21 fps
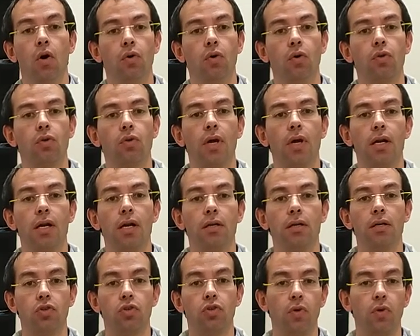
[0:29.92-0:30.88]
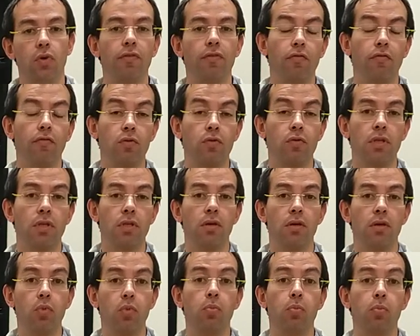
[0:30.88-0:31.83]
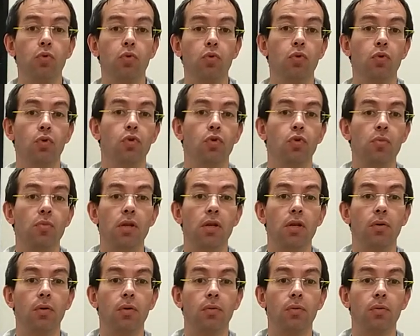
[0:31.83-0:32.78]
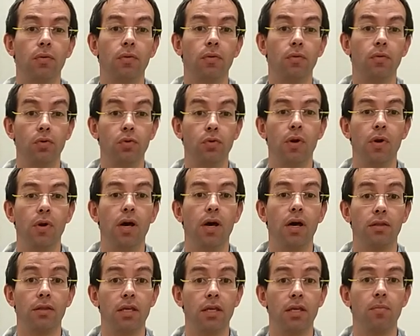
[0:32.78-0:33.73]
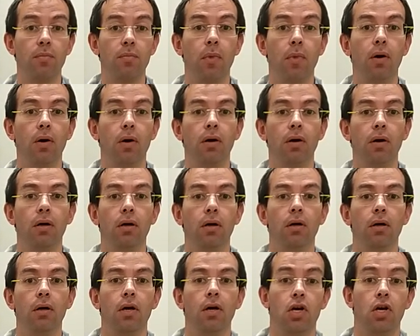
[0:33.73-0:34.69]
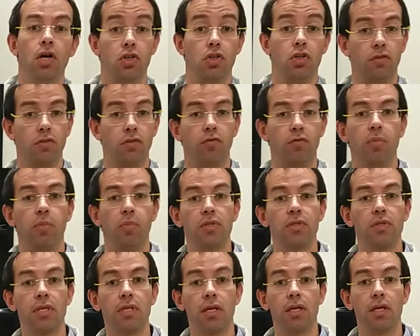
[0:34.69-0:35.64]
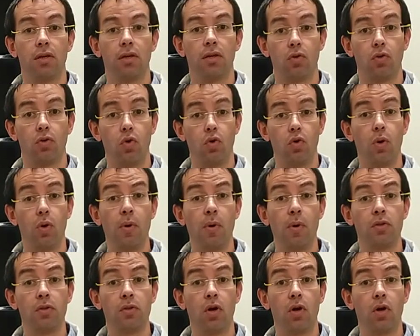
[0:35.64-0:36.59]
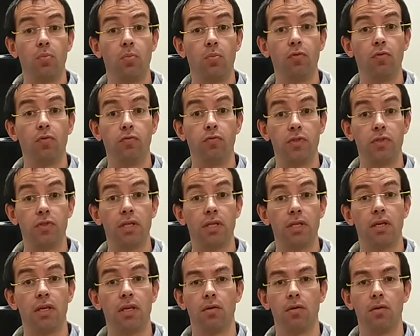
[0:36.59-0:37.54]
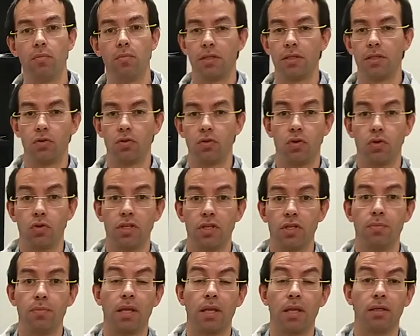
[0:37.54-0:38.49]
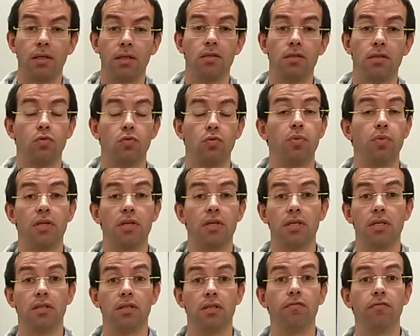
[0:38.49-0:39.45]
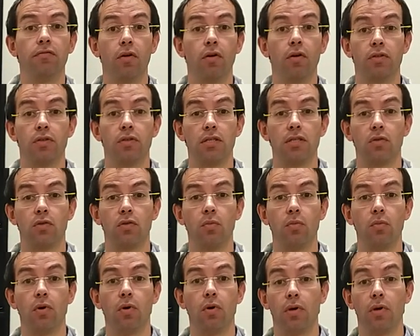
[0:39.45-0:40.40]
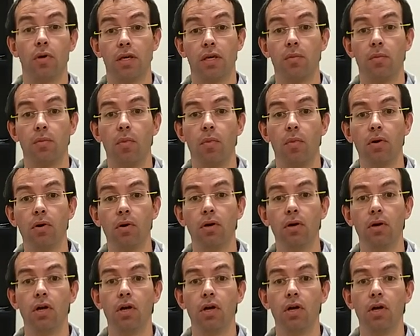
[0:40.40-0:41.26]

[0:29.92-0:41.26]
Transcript: Au total, je dois faire fonctionner pour plus de 2 millions de dollars d'équipement. Si vous pensez que le laboratoire peut vous aider par son champ d'expertise ou par ses différents instruments et équipements,